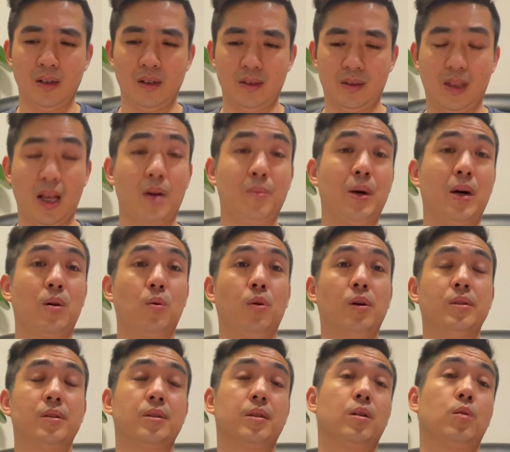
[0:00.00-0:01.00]
大满贯
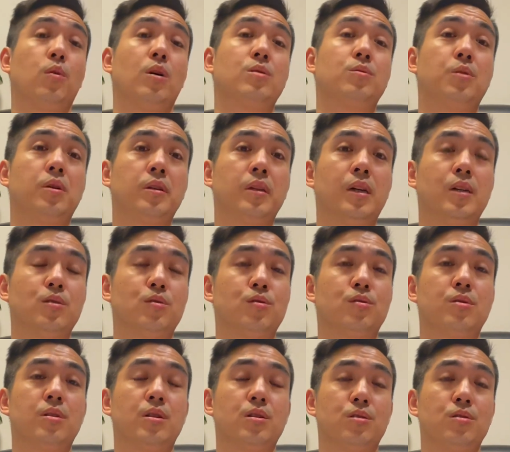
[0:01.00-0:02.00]
的这个冠军呢，只
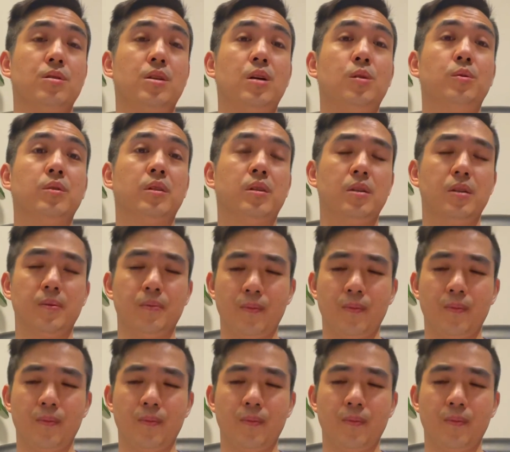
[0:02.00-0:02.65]
是一个时间问题。